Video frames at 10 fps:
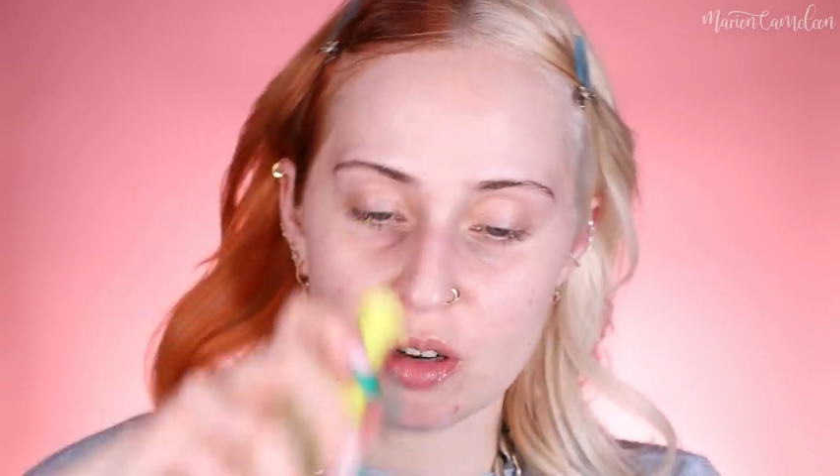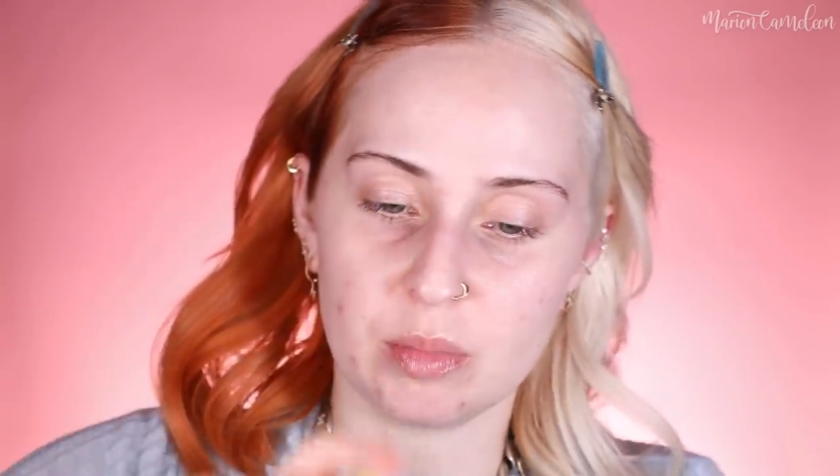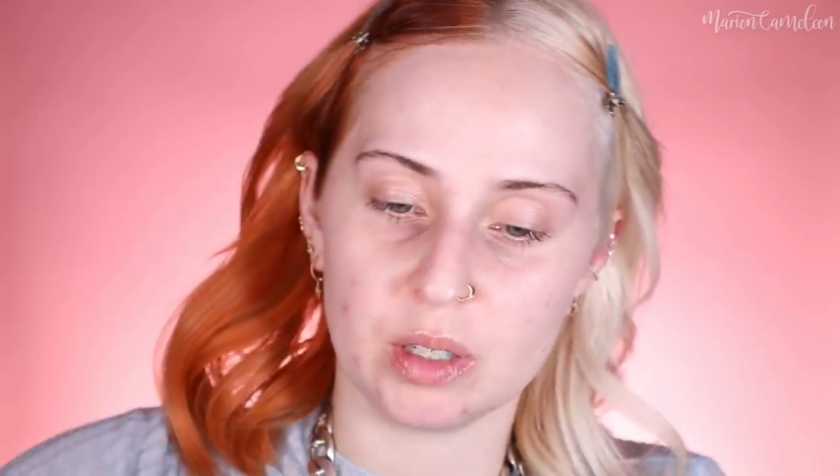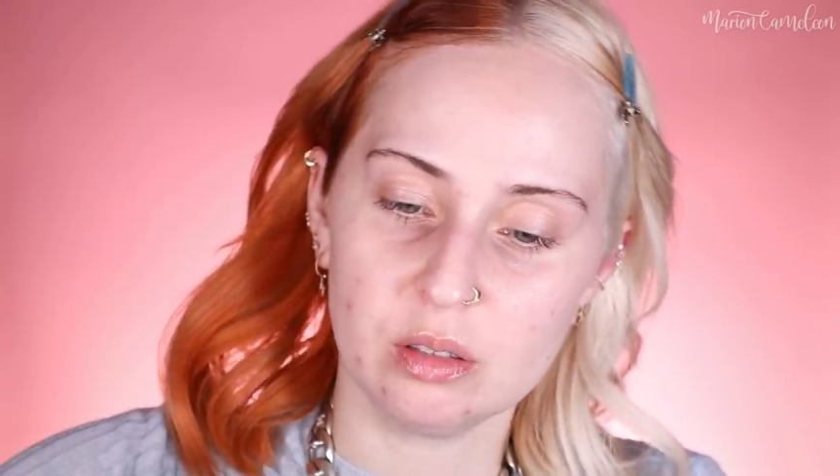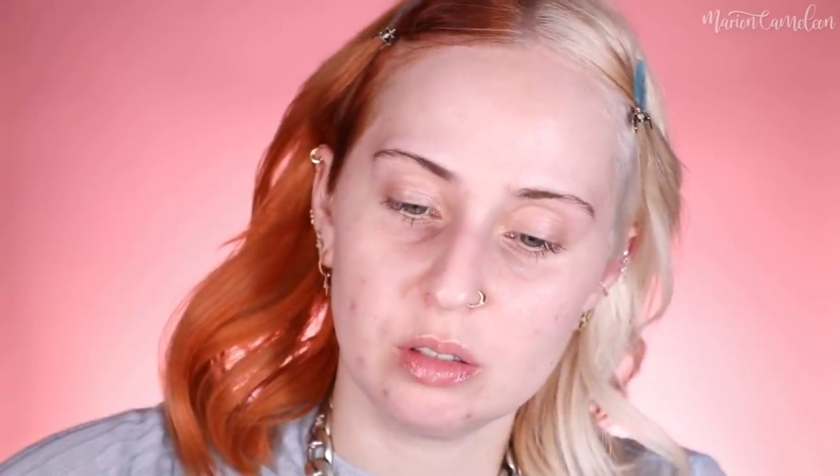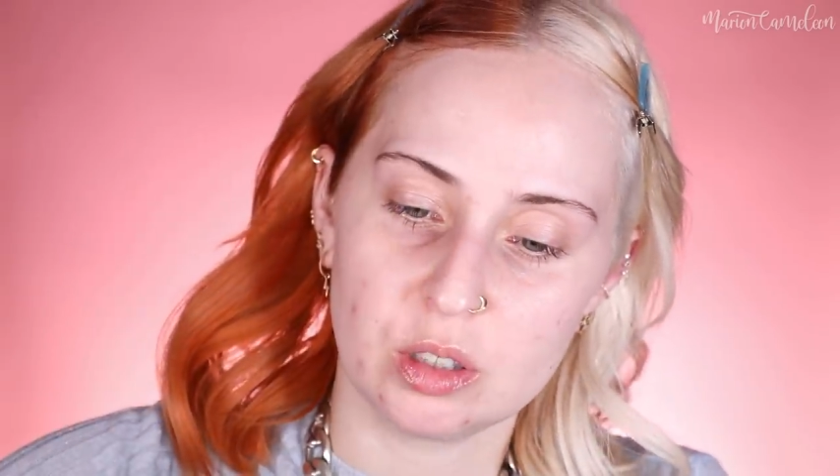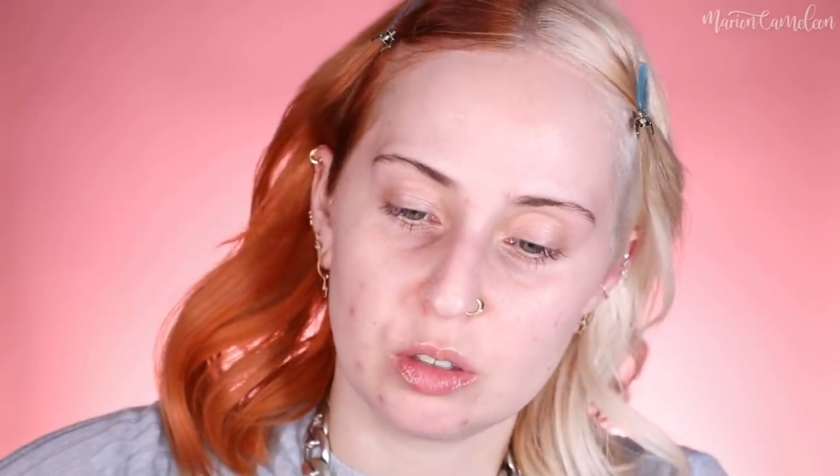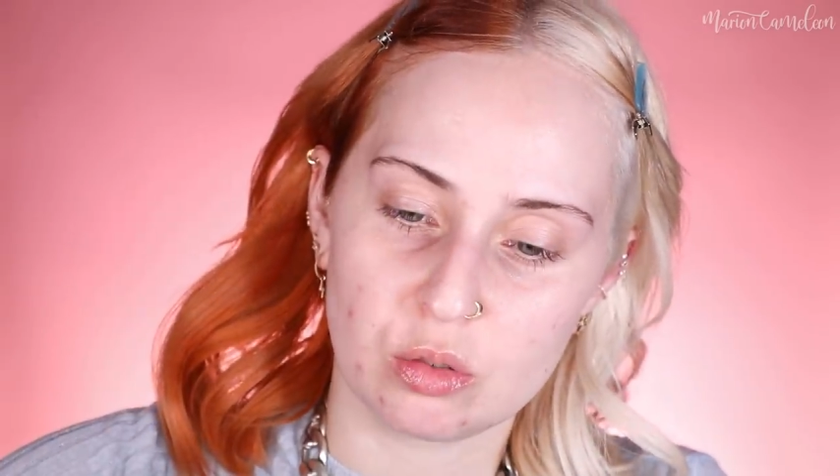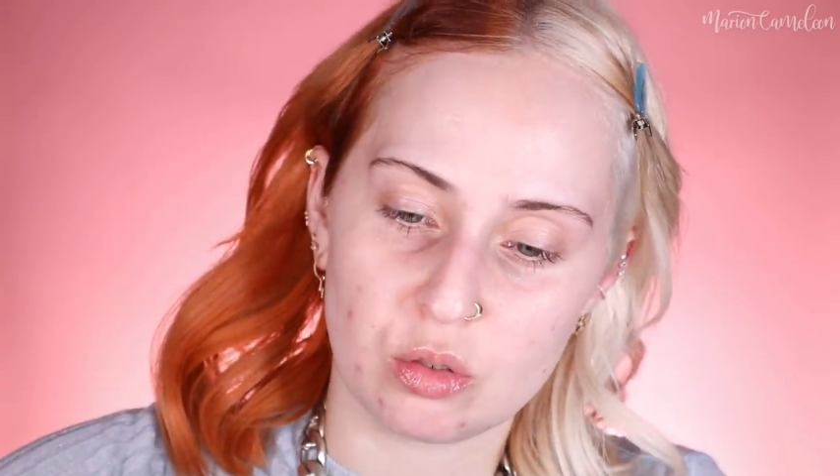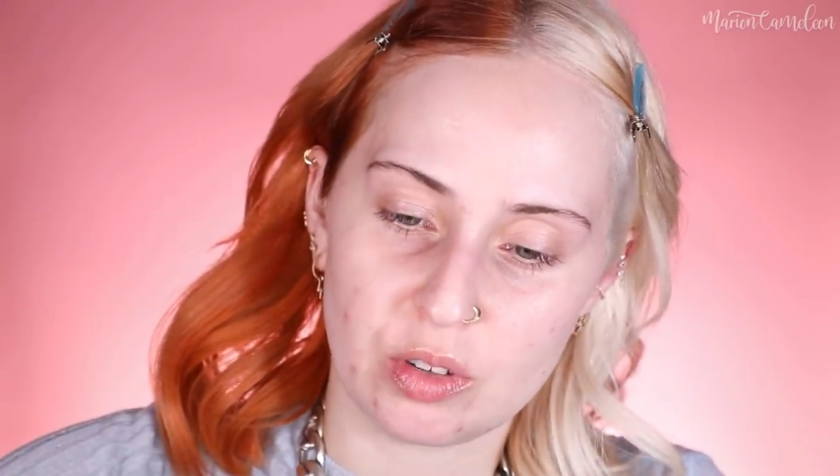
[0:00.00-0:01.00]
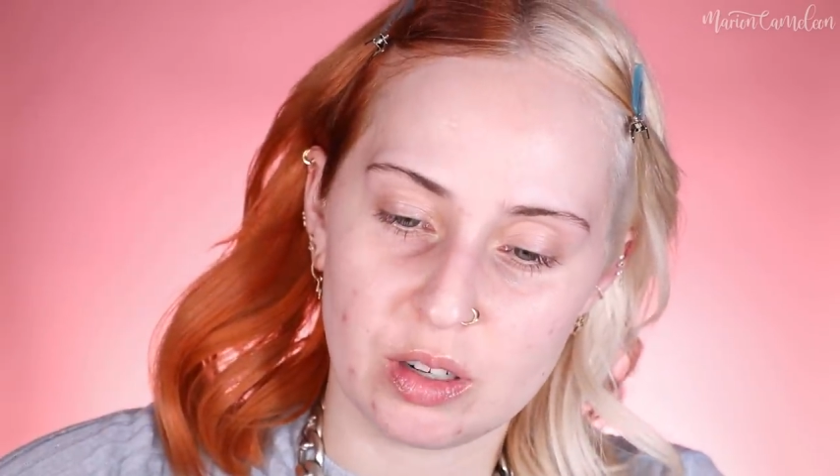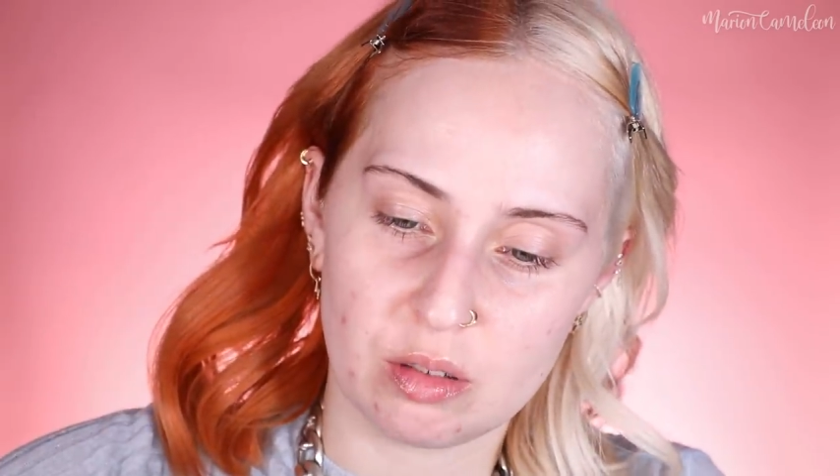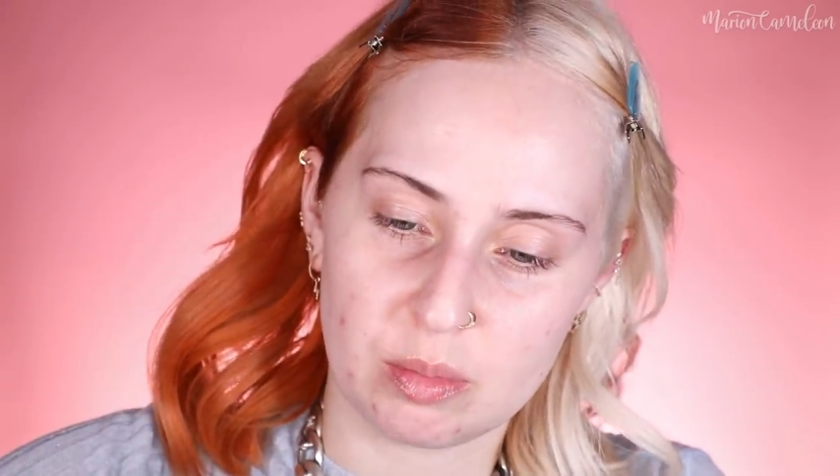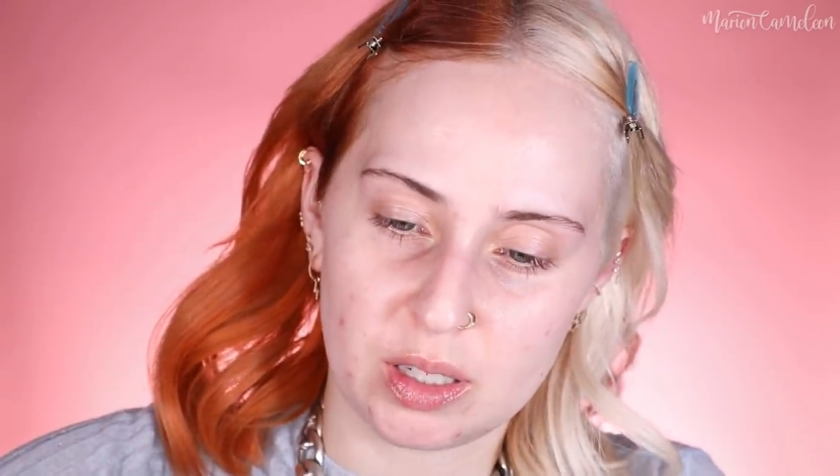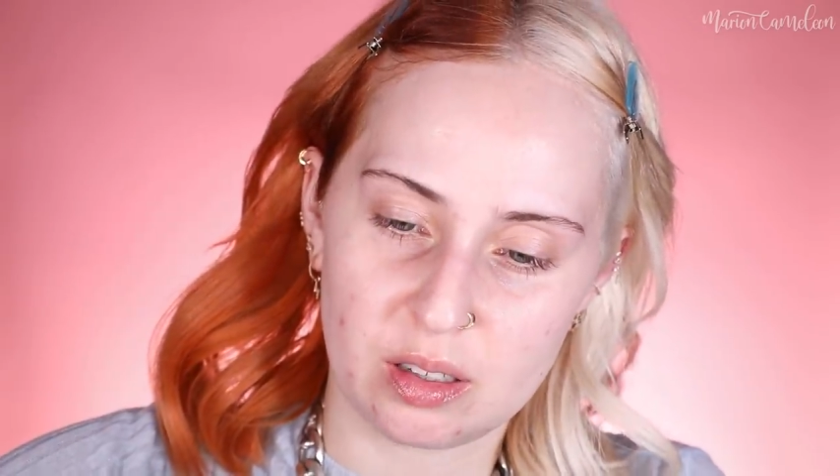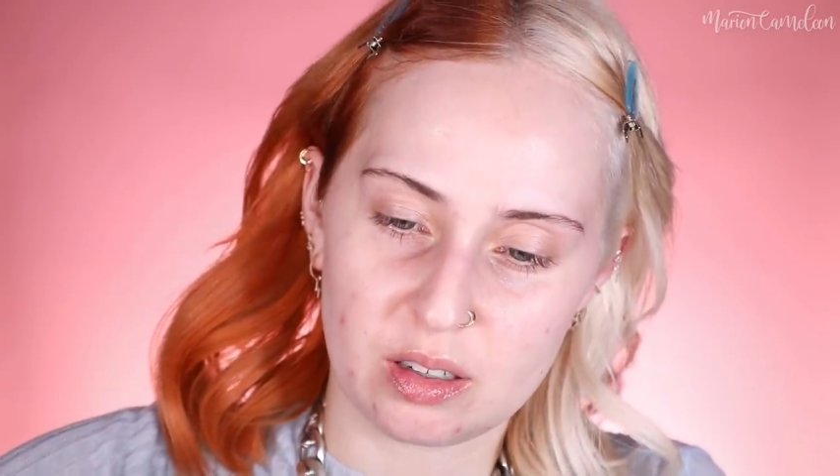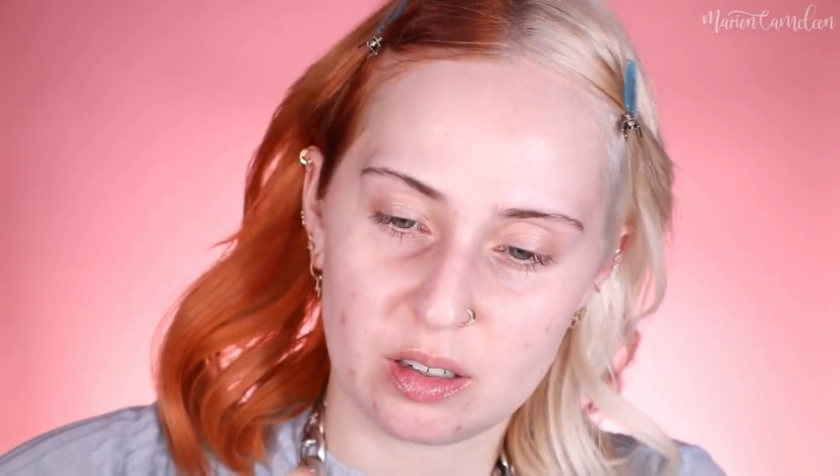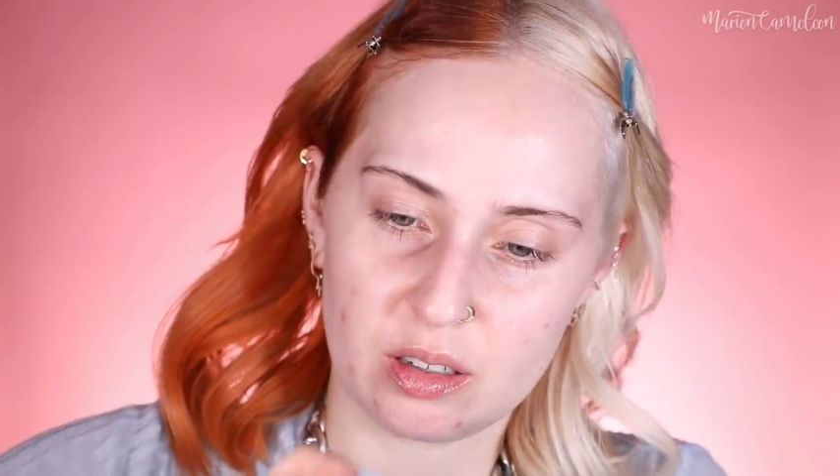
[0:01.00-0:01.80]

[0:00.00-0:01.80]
j'aime bien. Donc, je vais en mettre...